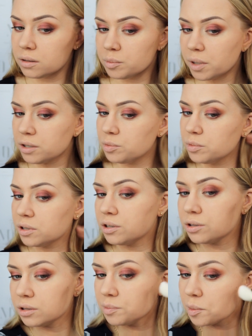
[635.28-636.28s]
I zobaczmy,
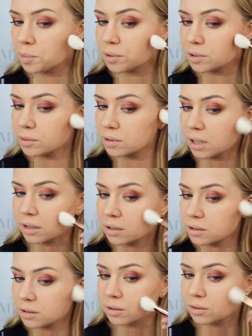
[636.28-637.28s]
czy po prostu
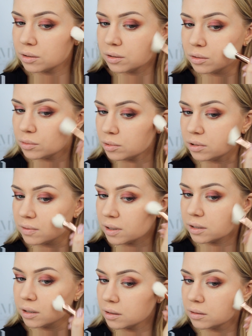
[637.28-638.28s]
nada się to do
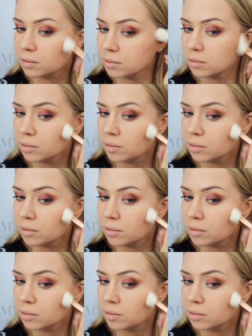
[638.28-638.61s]
konturowania.